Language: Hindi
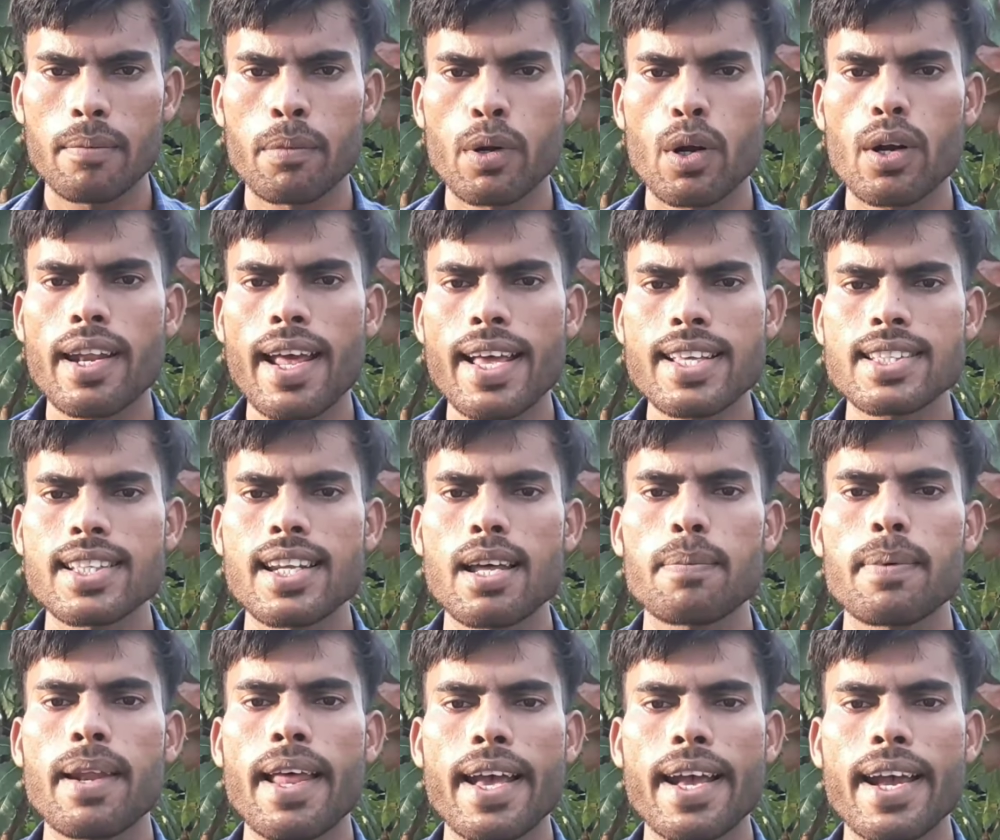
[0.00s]
मोनोटाइज
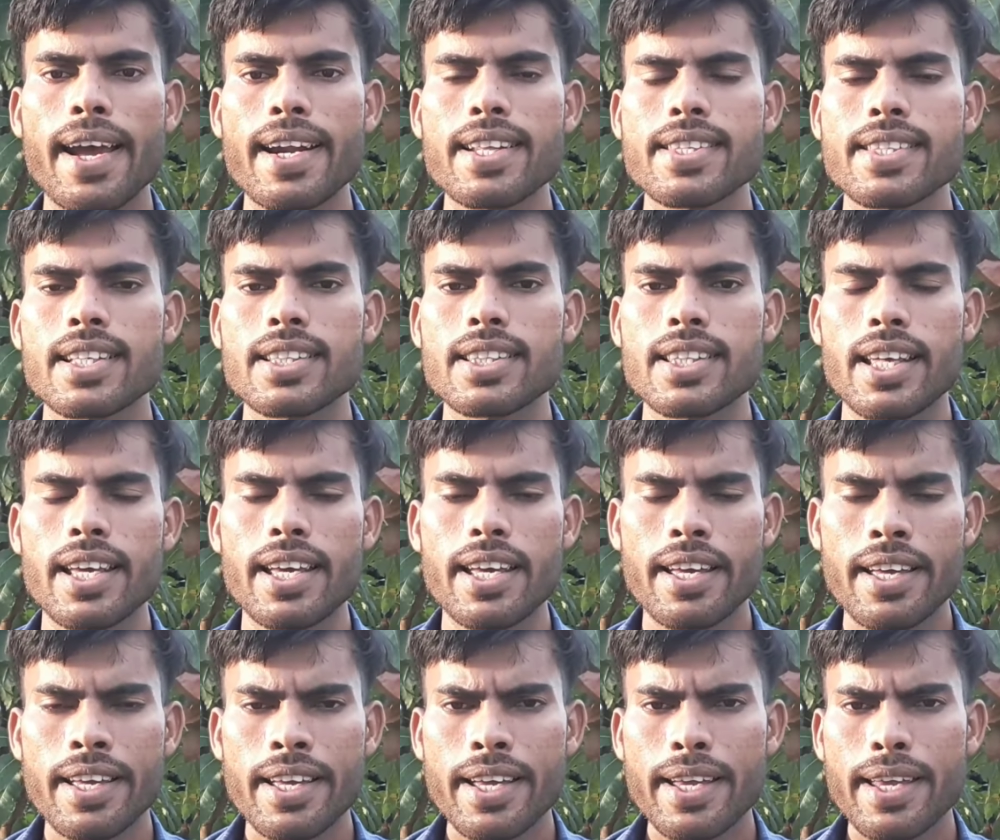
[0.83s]
के लिए अप्लाई कर सकते
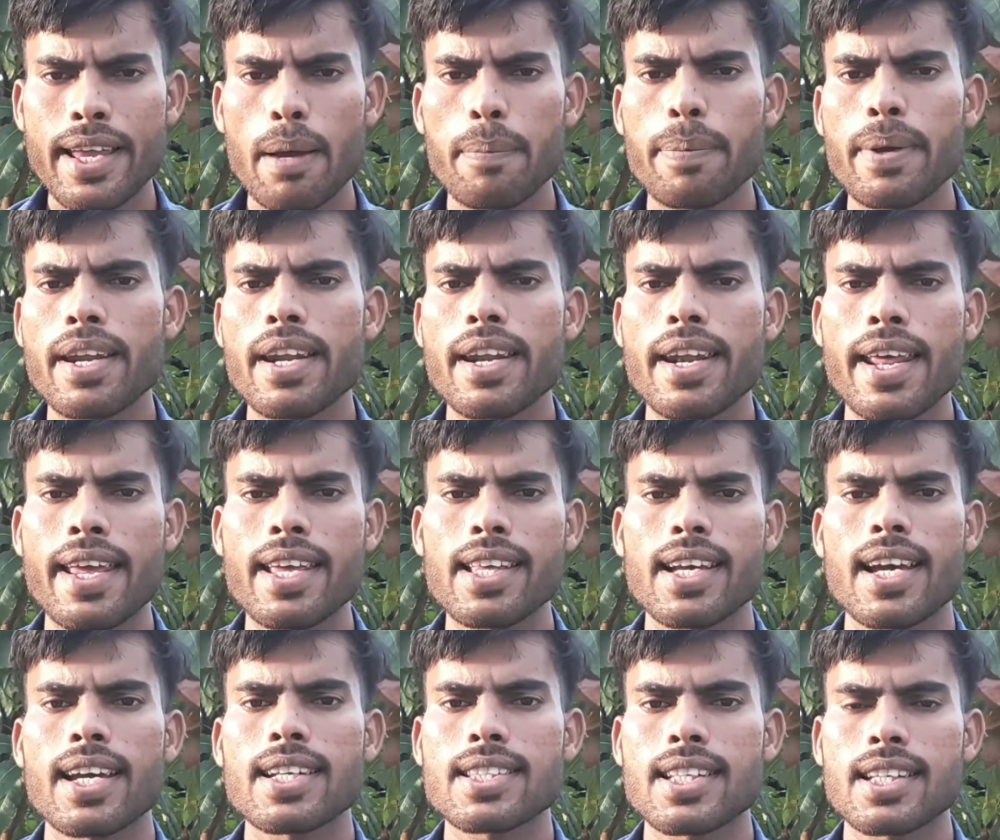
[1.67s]
हैं या फिर
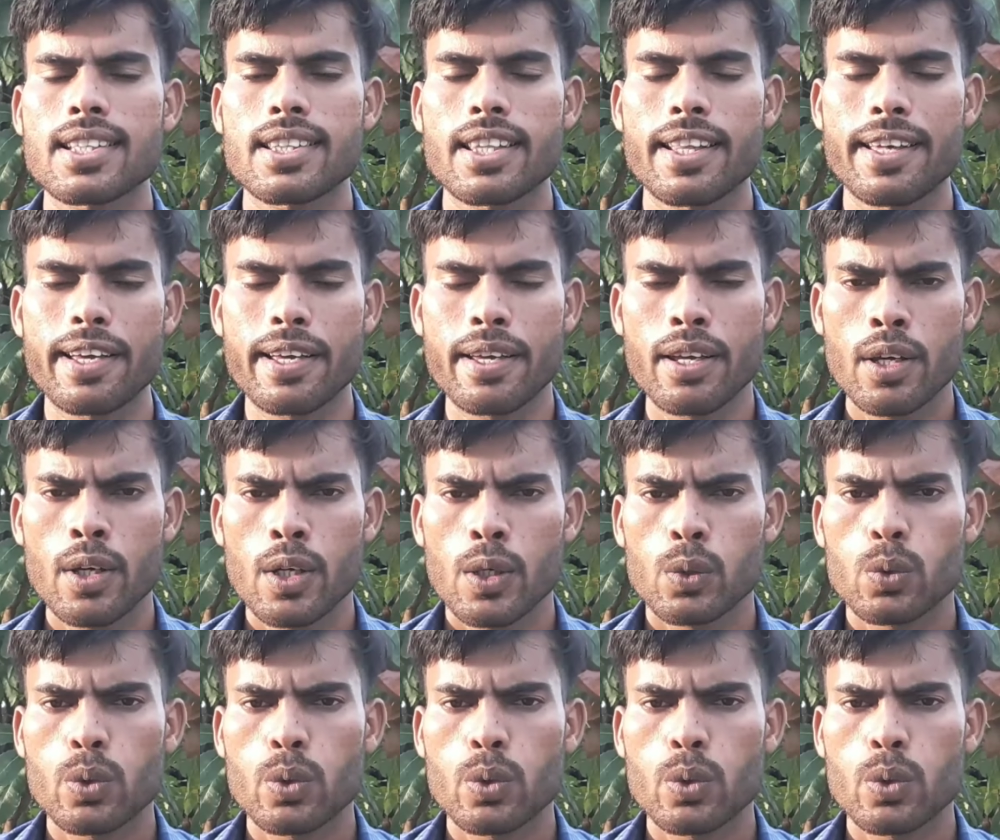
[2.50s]
नहीं कर सकते हैं